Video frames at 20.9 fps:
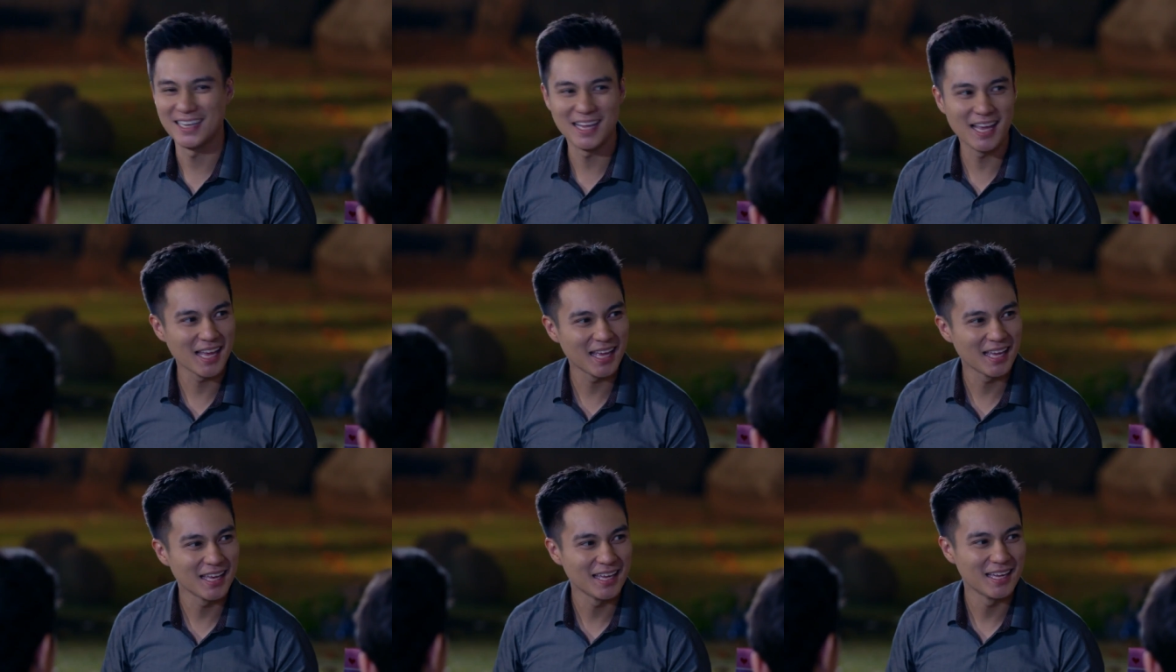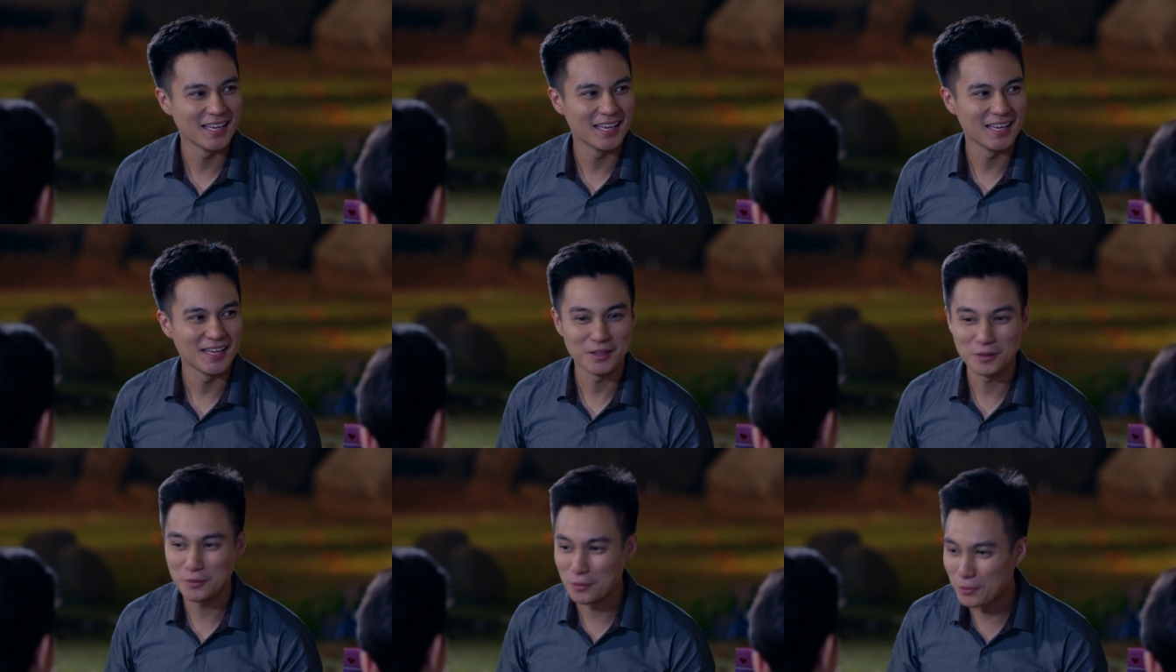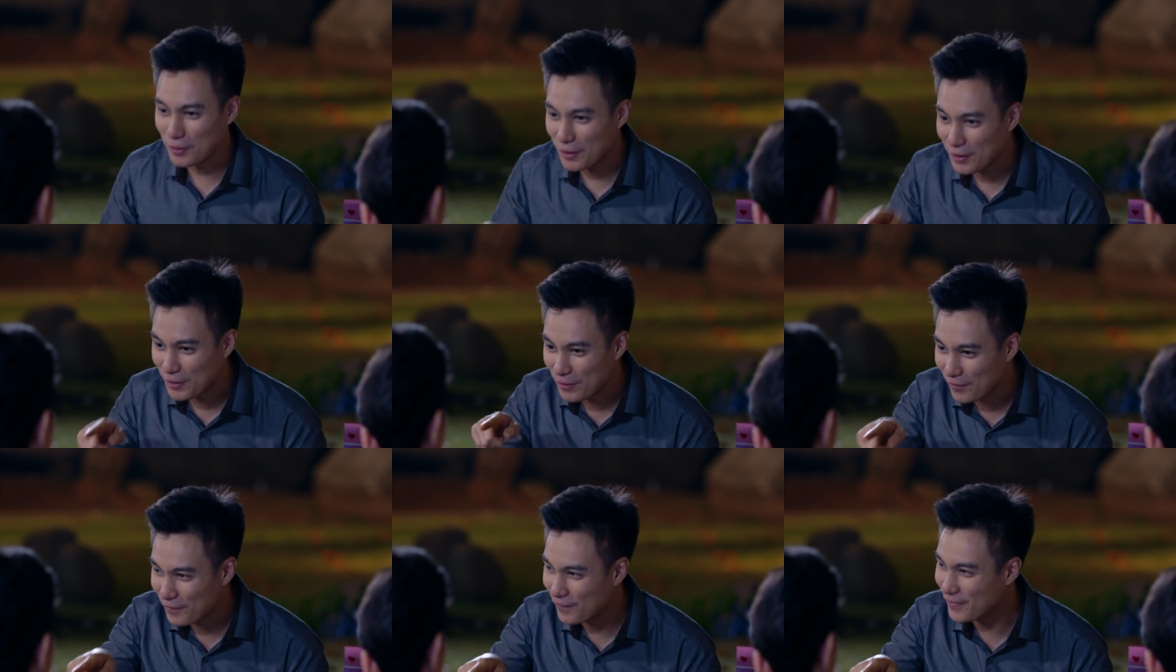ya, tuh
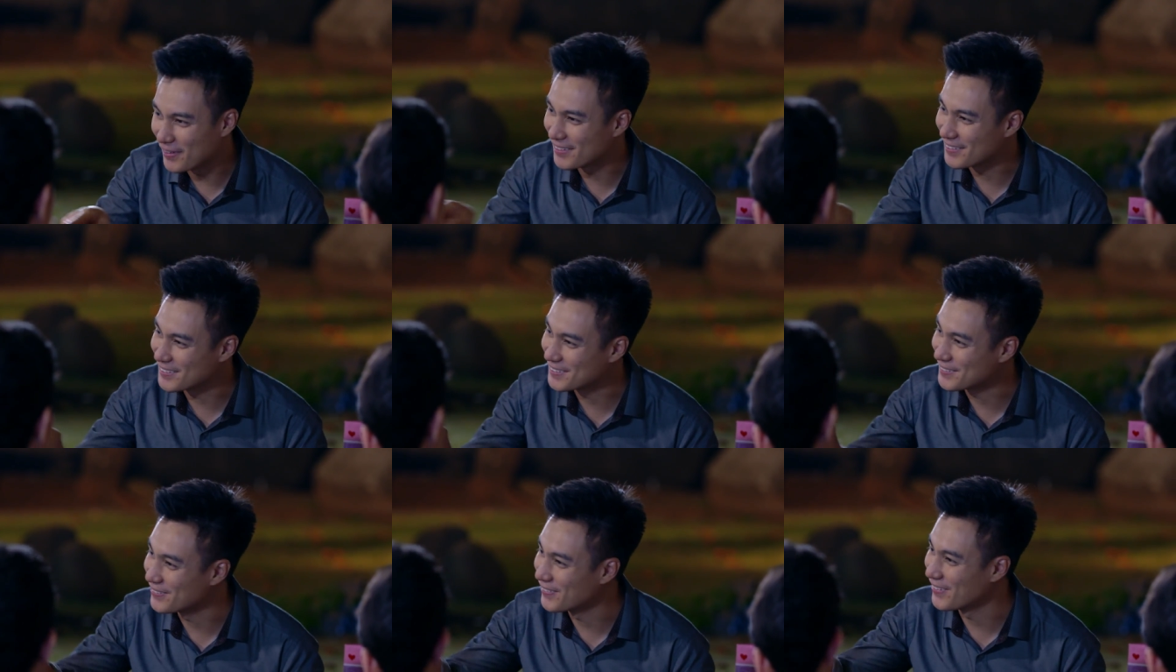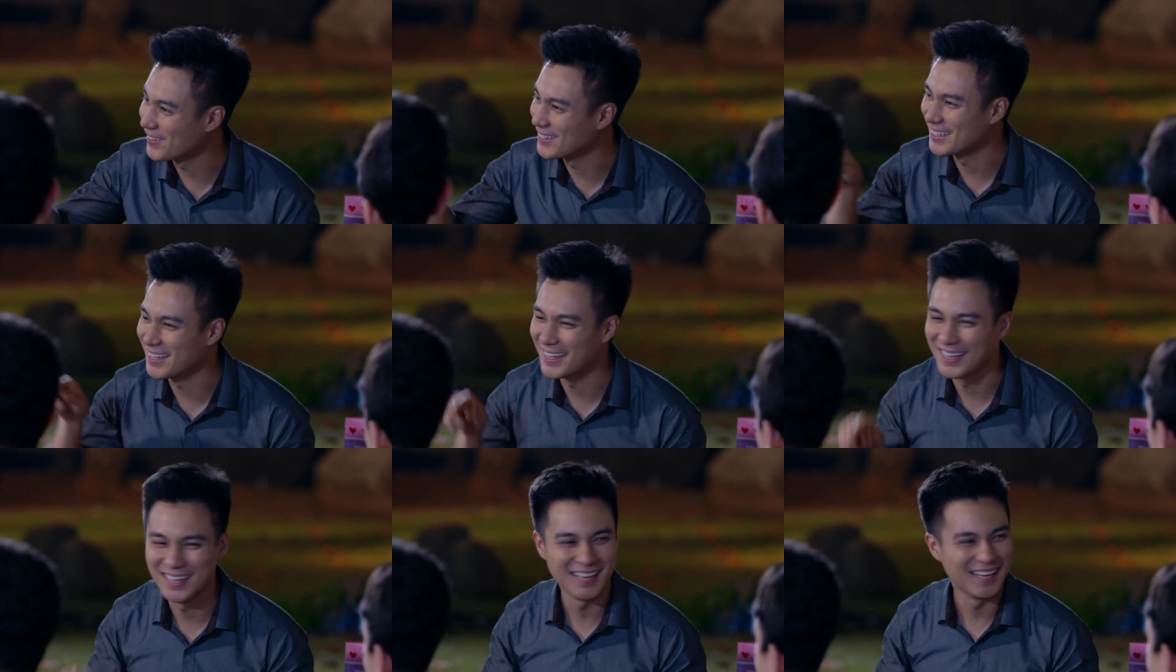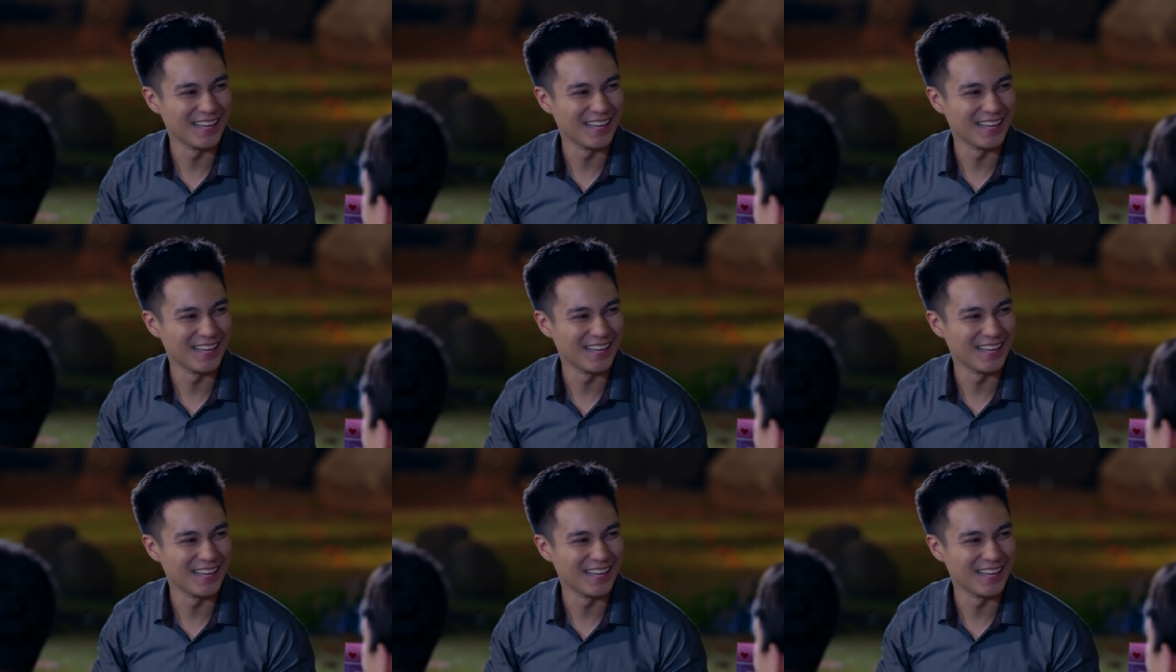udah nungguin semuanya.